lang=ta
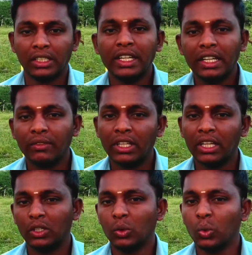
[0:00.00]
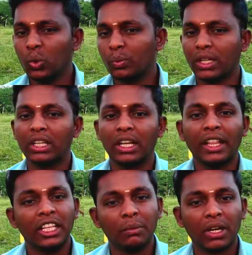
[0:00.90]
என்னை விட நூறு மடங்கு
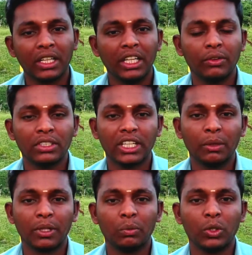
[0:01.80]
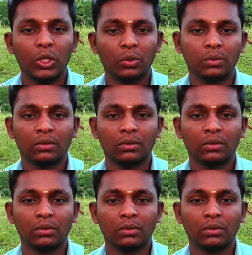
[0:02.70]
அதிகமாக நீங்கள் வந்து செயல்பட முடியும்